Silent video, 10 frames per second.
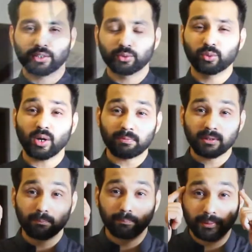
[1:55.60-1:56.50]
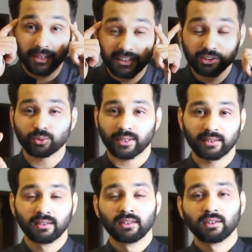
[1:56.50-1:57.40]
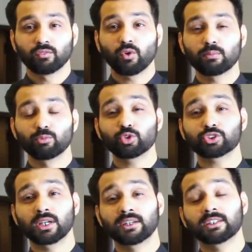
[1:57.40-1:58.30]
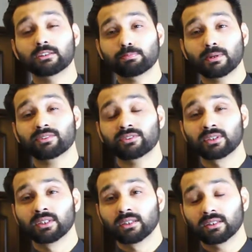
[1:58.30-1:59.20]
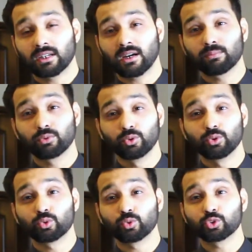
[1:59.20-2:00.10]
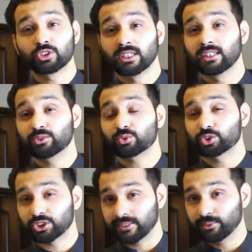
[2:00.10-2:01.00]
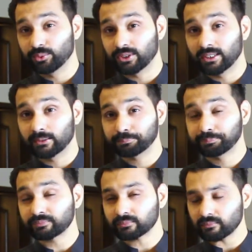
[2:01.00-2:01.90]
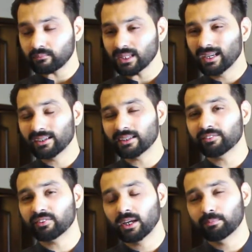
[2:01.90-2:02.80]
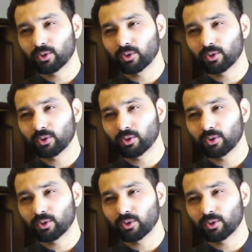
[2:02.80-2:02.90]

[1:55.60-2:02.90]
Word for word: रहे हो नो आपका ब्रेन जो है वो ऑलमोस्ट हंड्रेड प्लस ग्राम ग्लूकोज डेली उसको चाहिए होती है अगर इफ़ आई एम